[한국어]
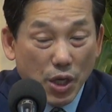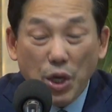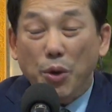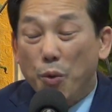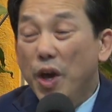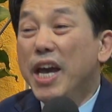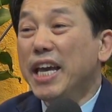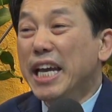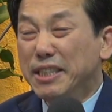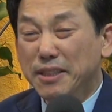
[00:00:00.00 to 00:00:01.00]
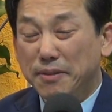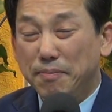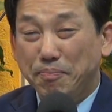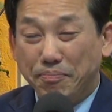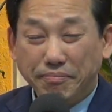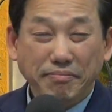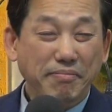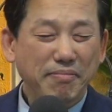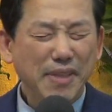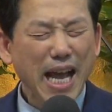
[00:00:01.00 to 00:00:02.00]
이 회개는
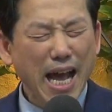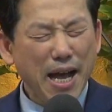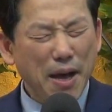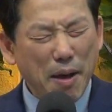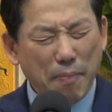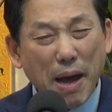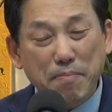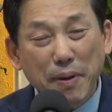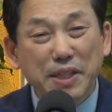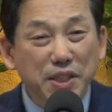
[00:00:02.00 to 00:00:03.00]
100번,